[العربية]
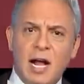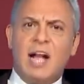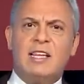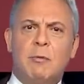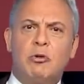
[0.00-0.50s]

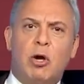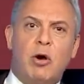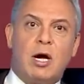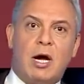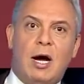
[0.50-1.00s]
هذا
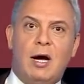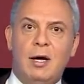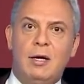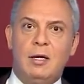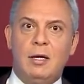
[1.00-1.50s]
متوقع
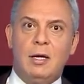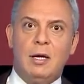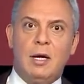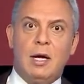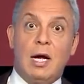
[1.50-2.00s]

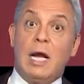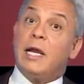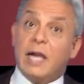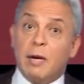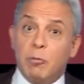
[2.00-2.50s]

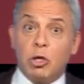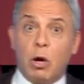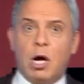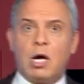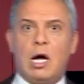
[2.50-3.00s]
الغير
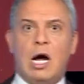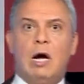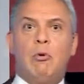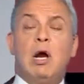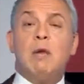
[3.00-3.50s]

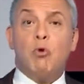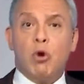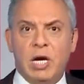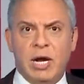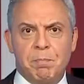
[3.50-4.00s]
متوقع
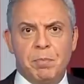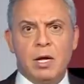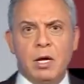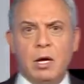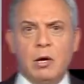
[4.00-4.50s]
والمؤلم
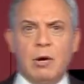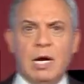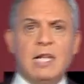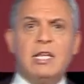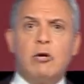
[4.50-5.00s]

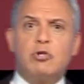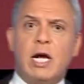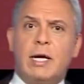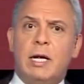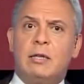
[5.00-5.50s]
الذي
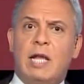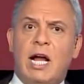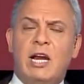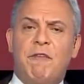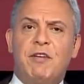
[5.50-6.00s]
يشكل
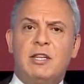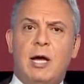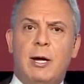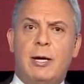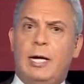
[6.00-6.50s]
طعنة في
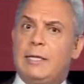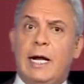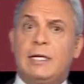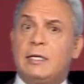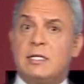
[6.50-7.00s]
الظهر
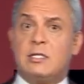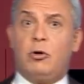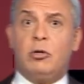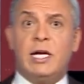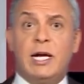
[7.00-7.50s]
اعتادت
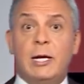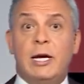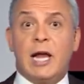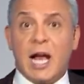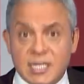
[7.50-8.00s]
السعودية
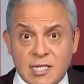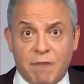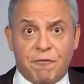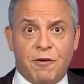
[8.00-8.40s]
للأسف